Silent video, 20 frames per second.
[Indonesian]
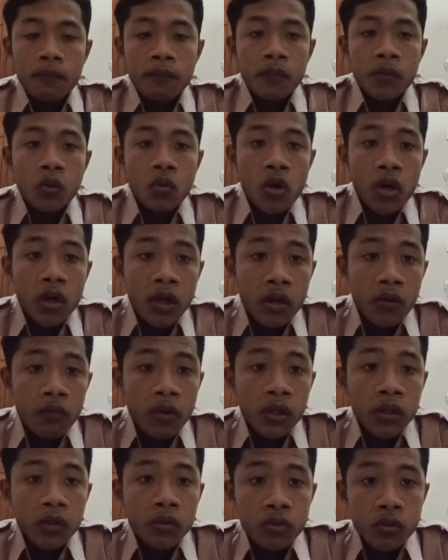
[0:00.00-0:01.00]
meluangkan
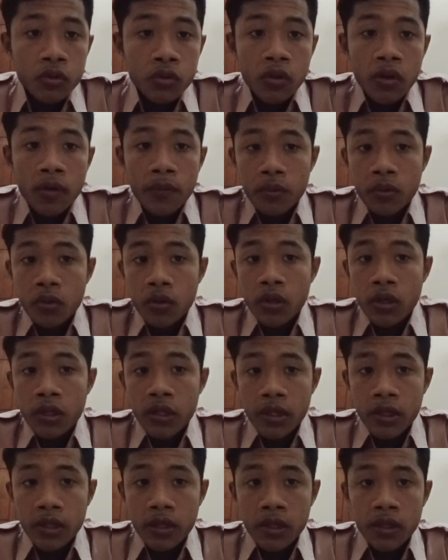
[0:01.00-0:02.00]
waktu juga
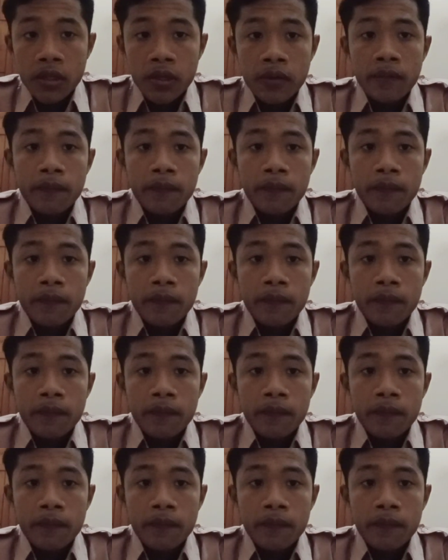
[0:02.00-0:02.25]
boleh